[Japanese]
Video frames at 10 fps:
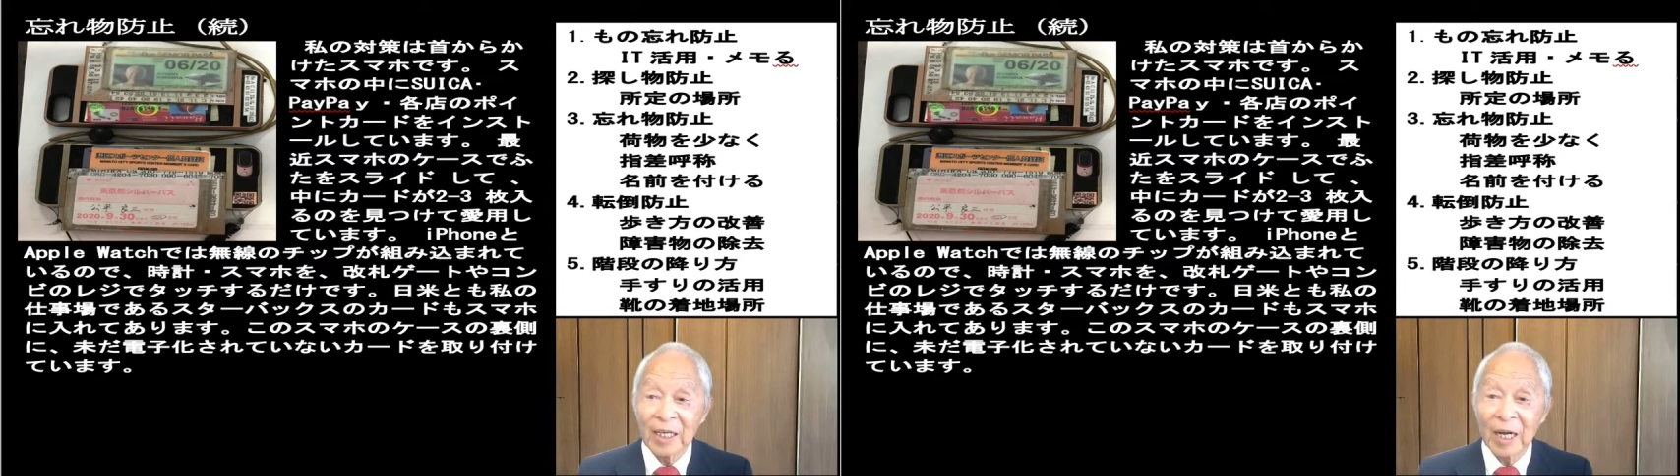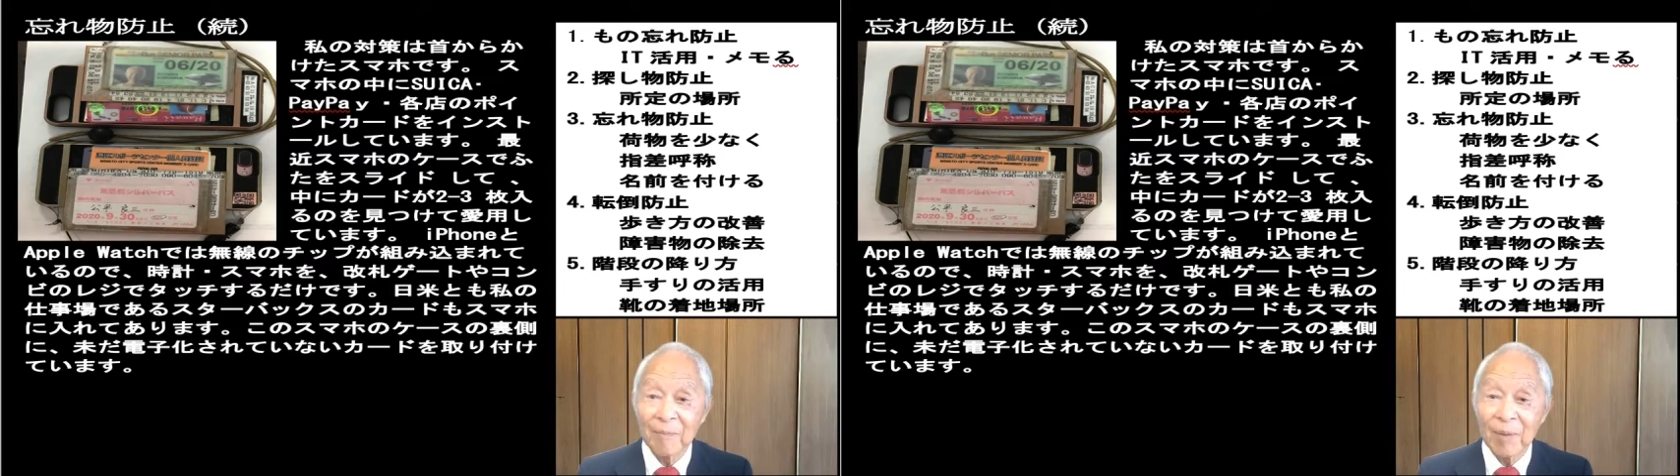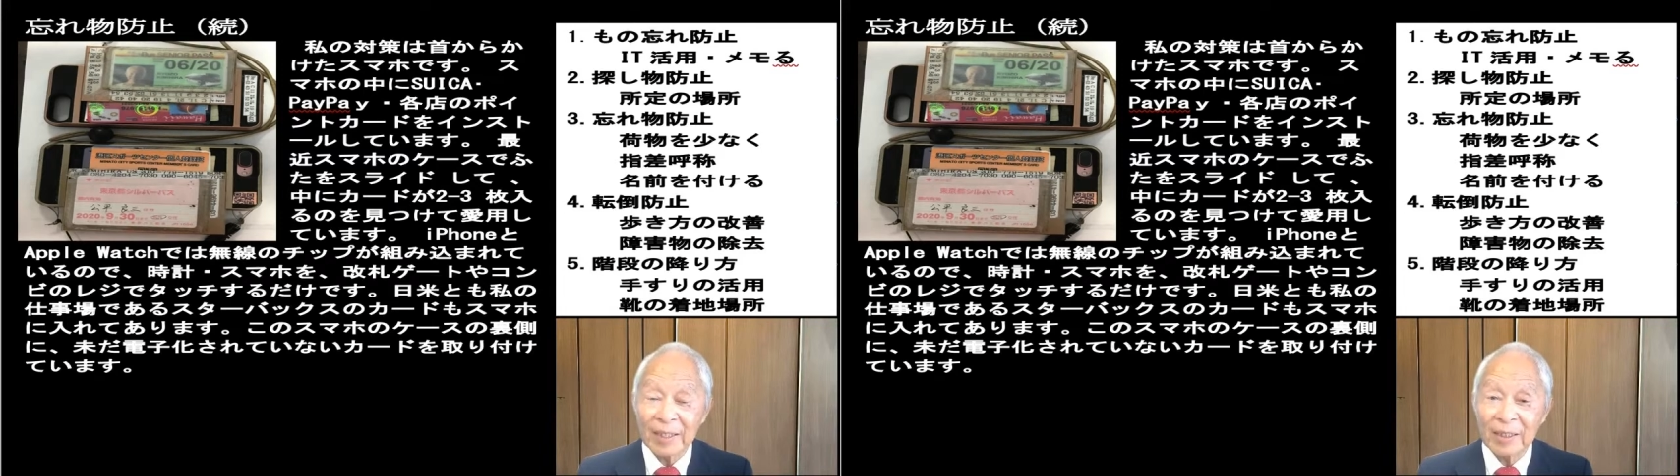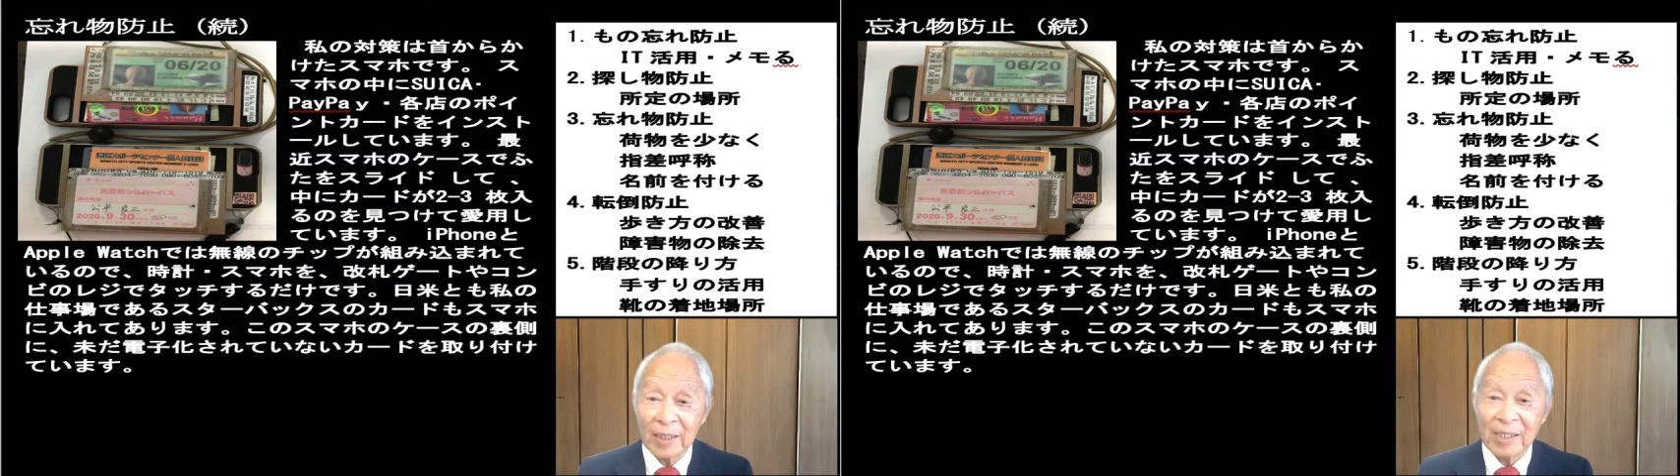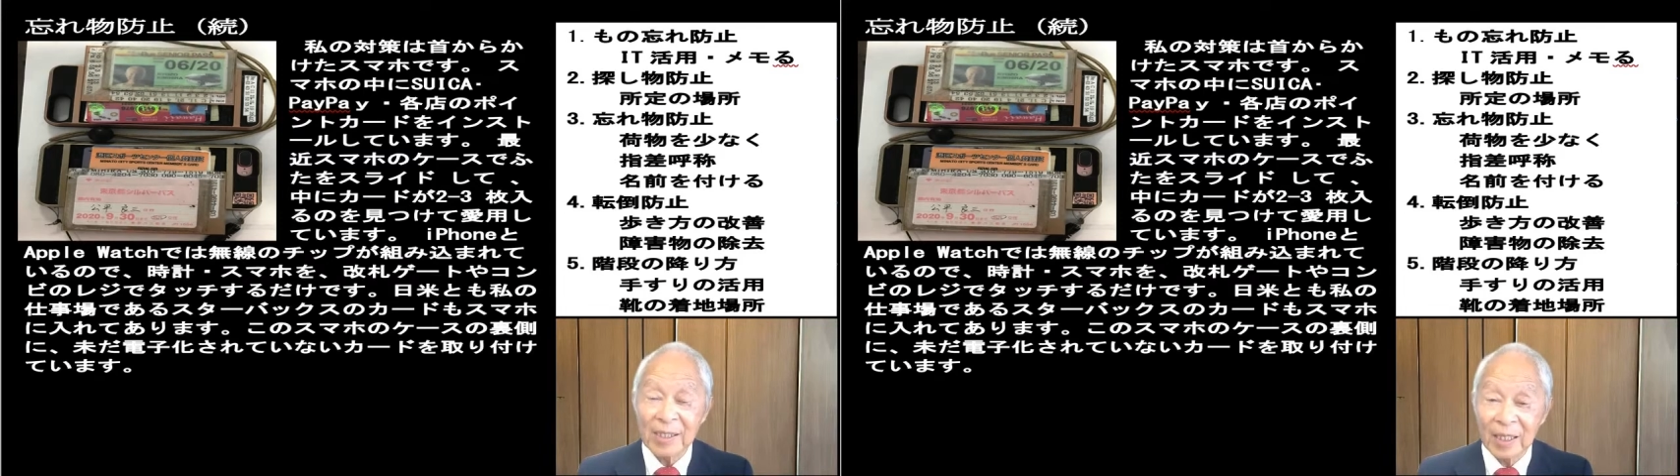頑張って
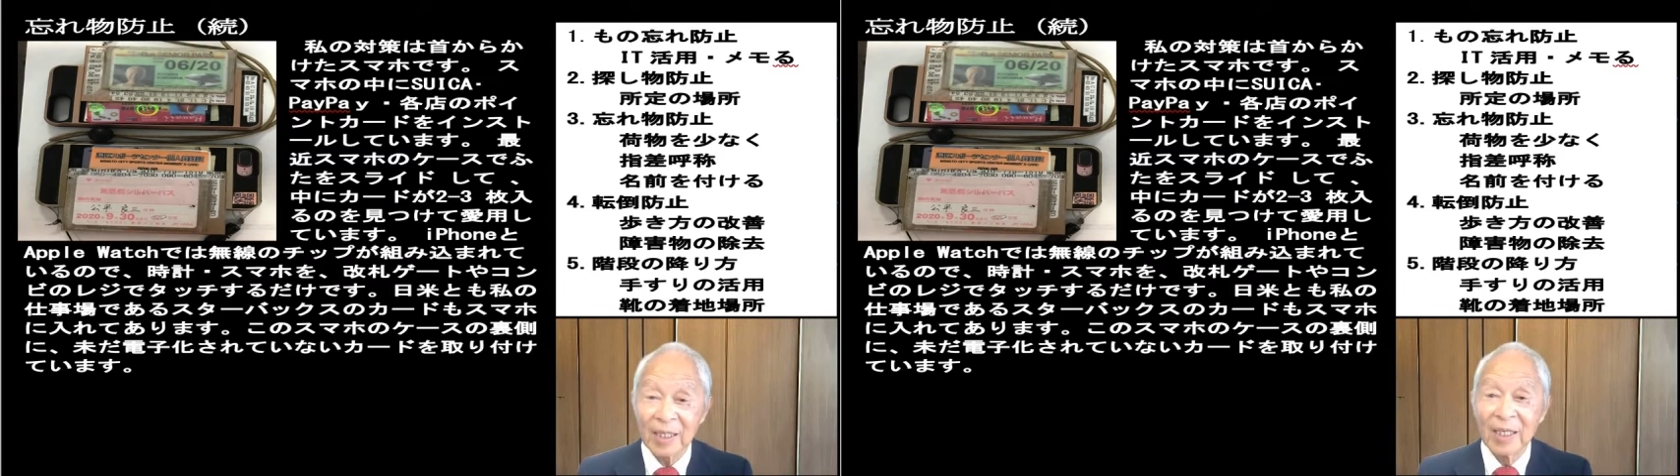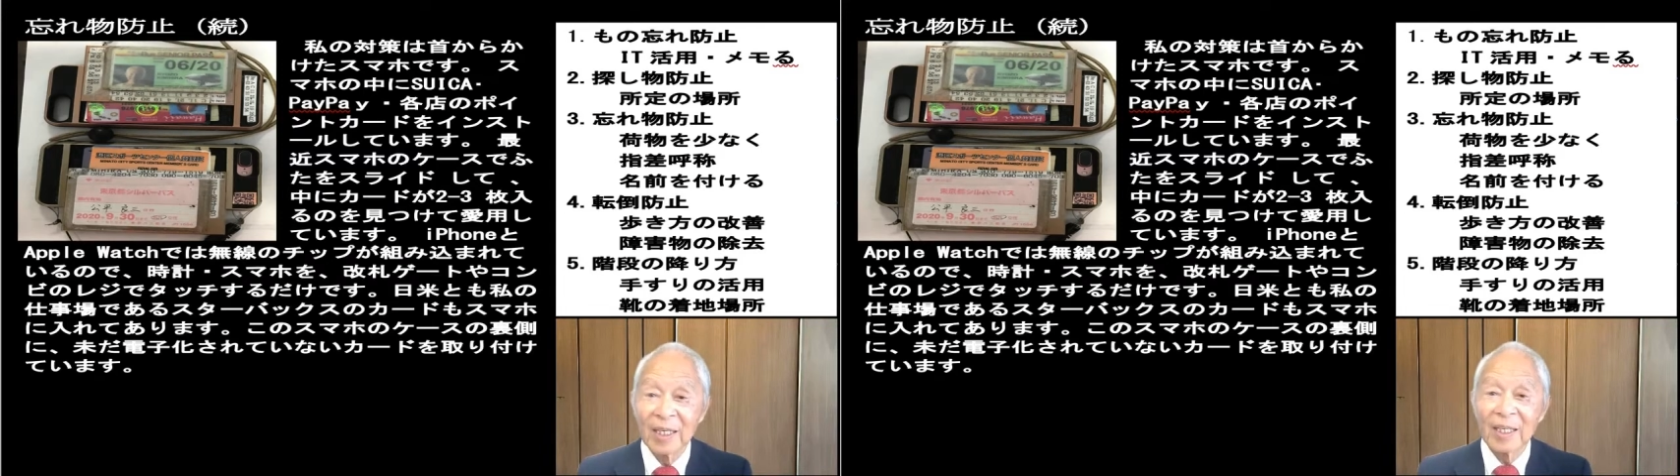ですね、